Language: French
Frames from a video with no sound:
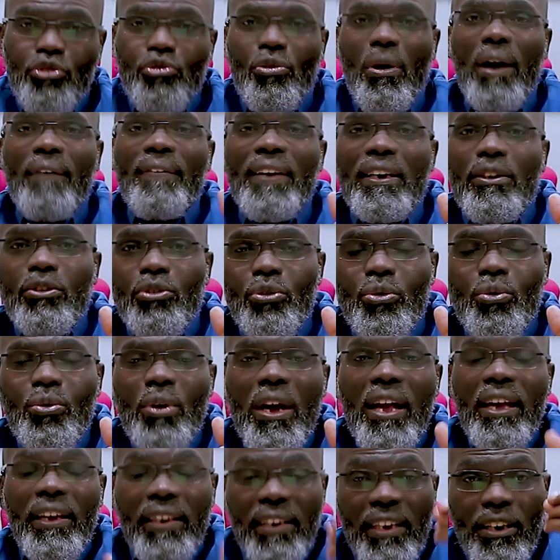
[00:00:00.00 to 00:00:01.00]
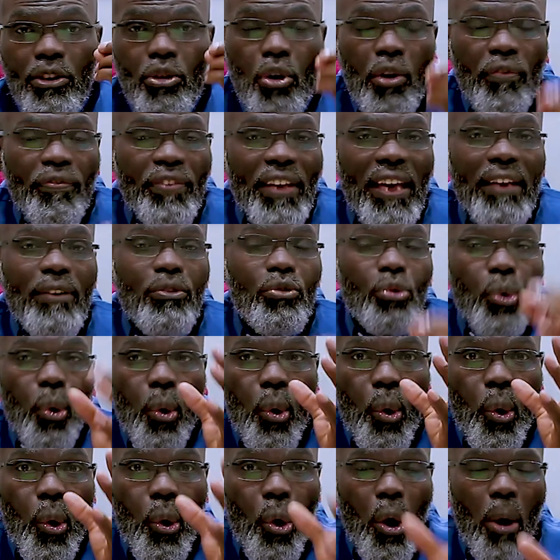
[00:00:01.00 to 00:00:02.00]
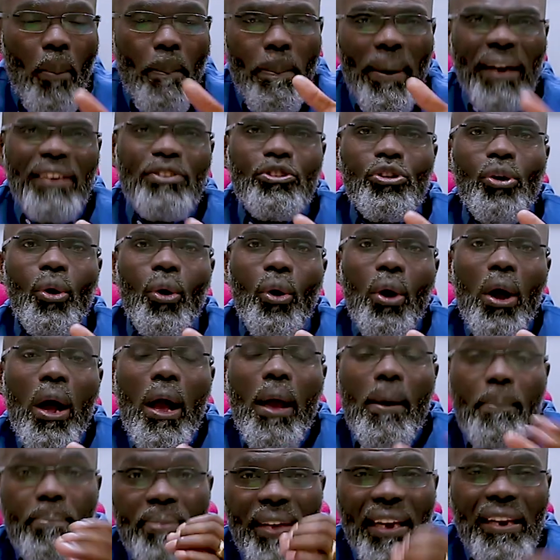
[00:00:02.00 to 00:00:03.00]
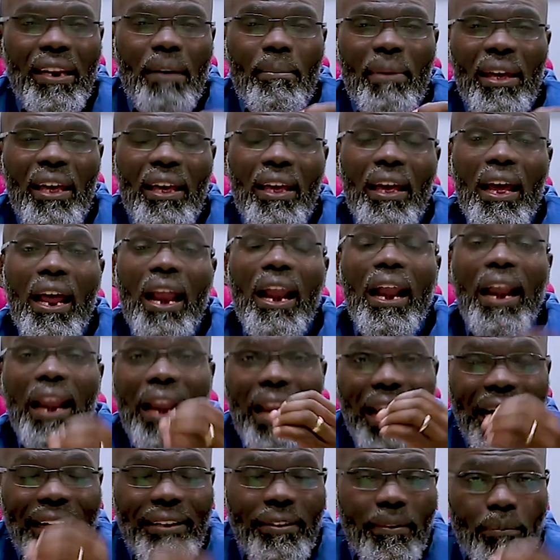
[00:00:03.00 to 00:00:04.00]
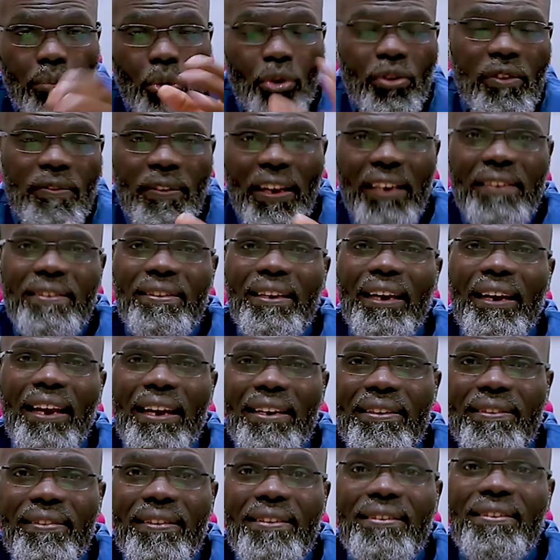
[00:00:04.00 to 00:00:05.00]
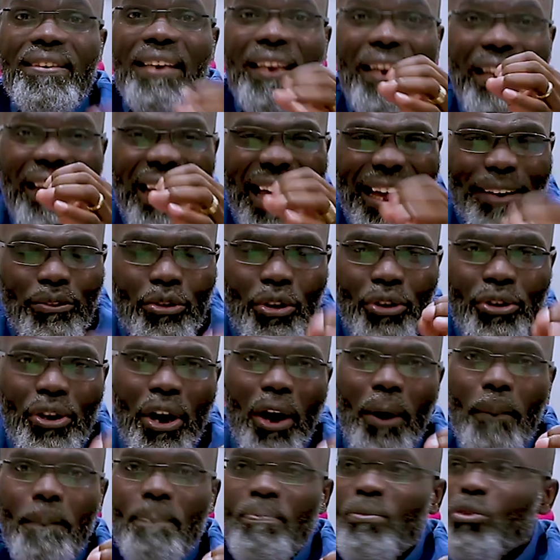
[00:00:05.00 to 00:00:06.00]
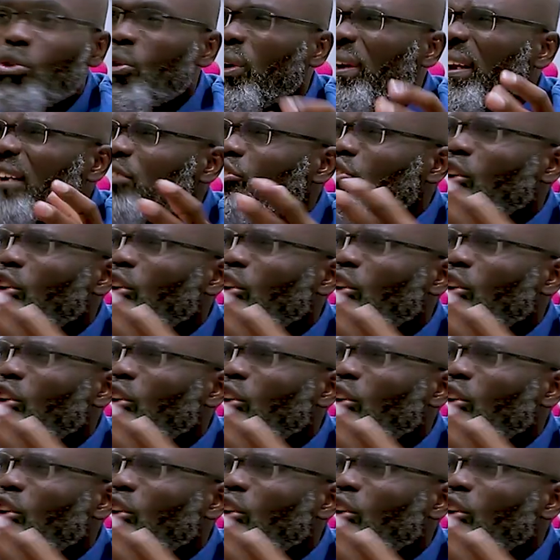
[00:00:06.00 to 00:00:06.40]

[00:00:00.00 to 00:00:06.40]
Dieu avec nous. Ils deviennent nos compagnons. Bien-aimés, l'atmosphère céleste, c'est là-dedans que des